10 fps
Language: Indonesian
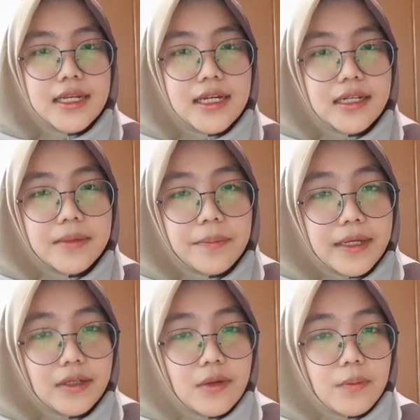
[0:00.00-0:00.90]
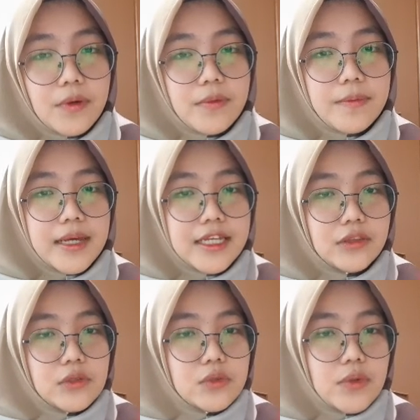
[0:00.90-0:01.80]
Dan keempat, kelompok membagi
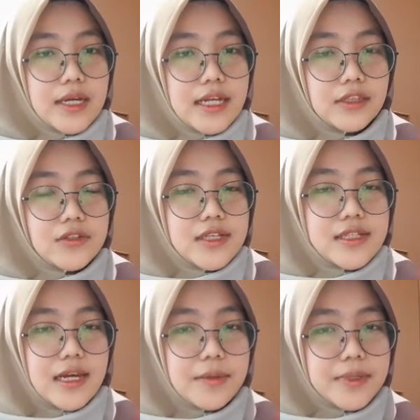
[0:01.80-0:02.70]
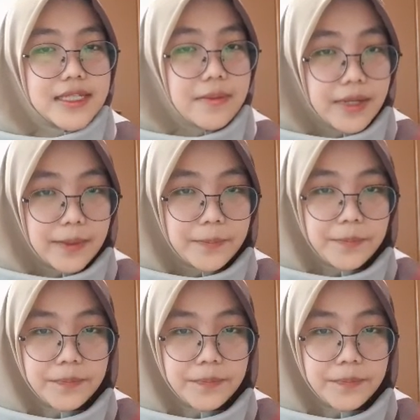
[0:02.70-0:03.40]
tujuan atau sasaran bersama.